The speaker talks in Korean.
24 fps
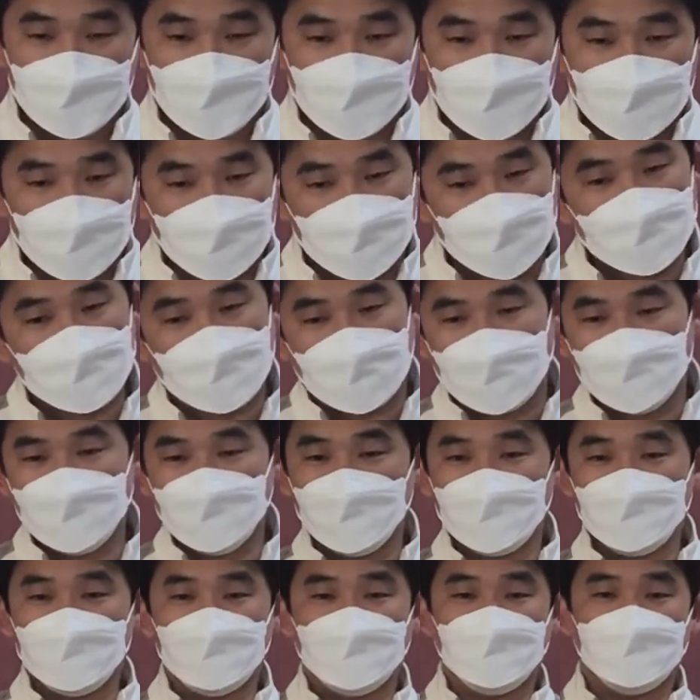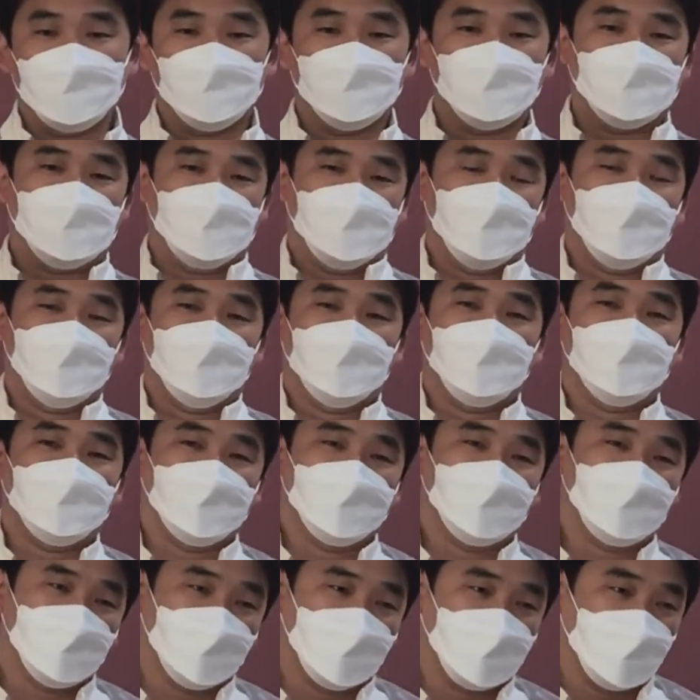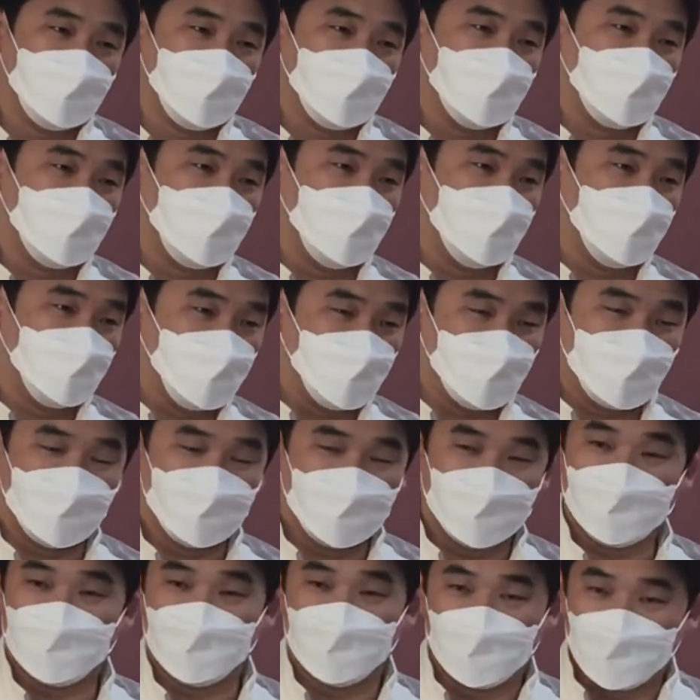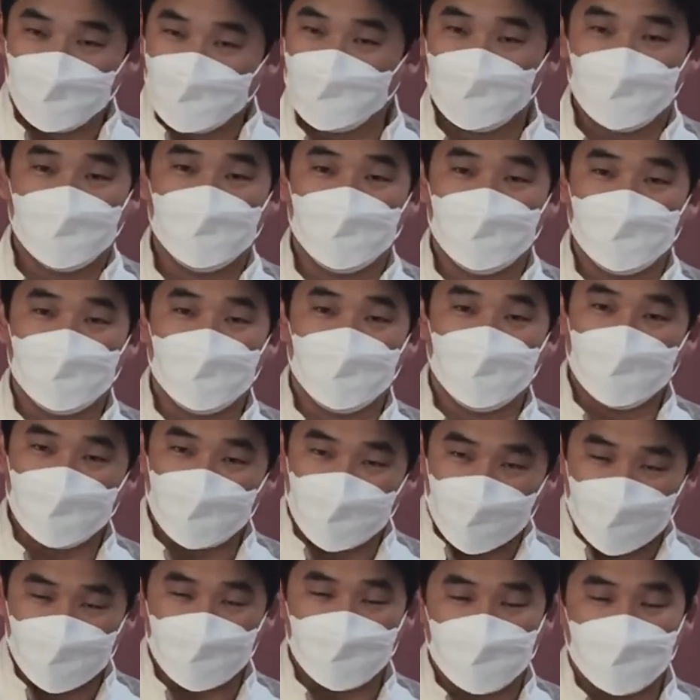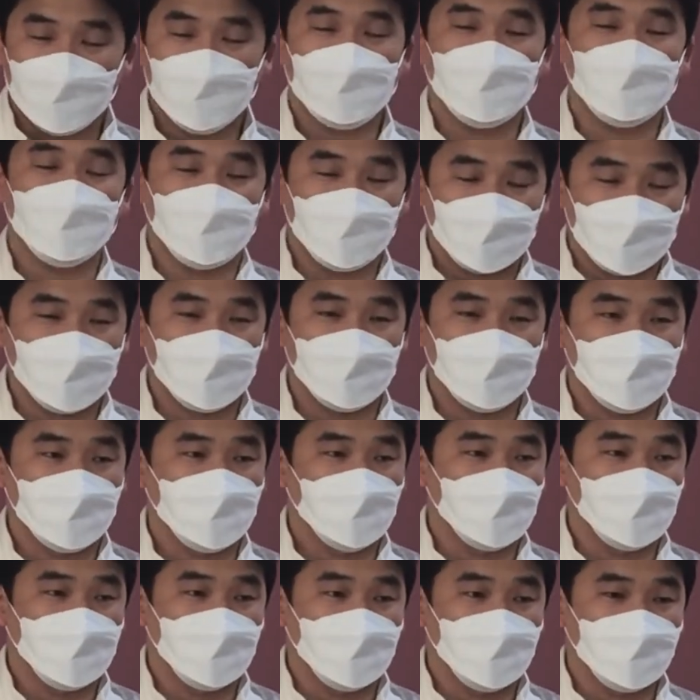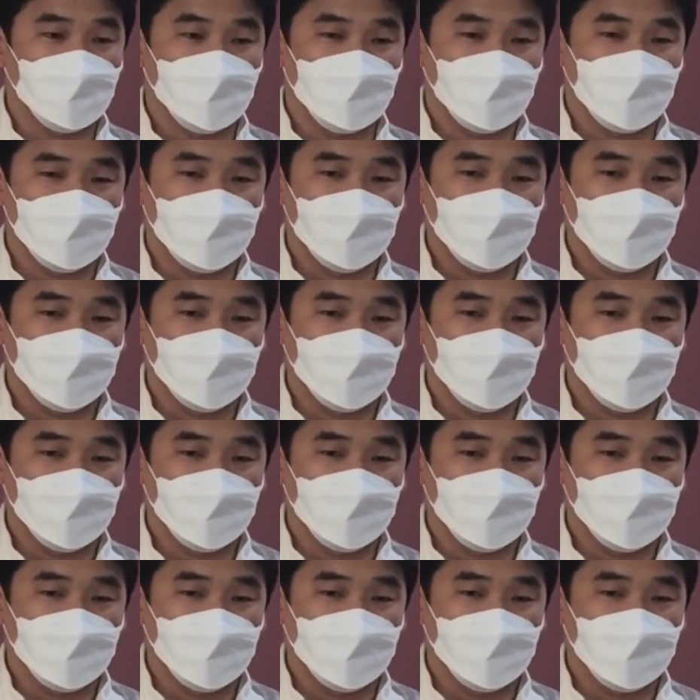예, 이 감정적인 부분을 아주 또 이렇게 강조하신 부분이에요. 예, 아주 일리가 있죠. 예.